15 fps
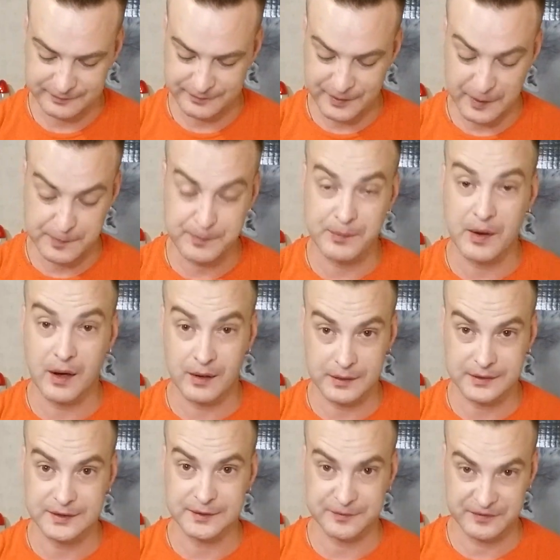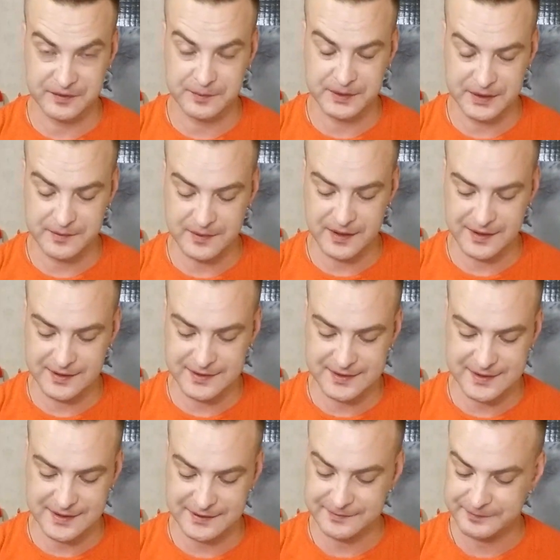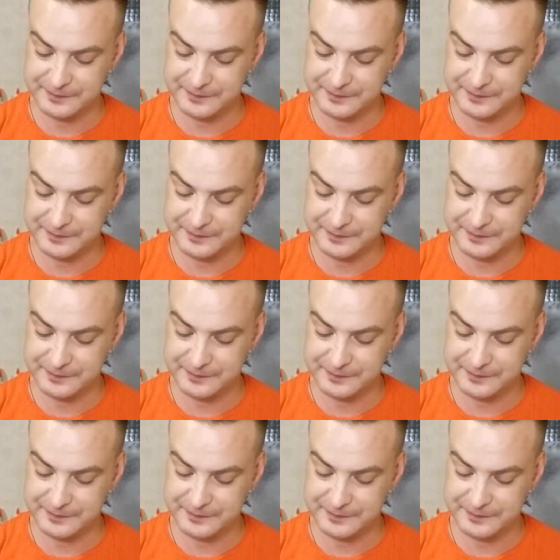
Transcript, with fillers: прям пахнет, вы понимаете?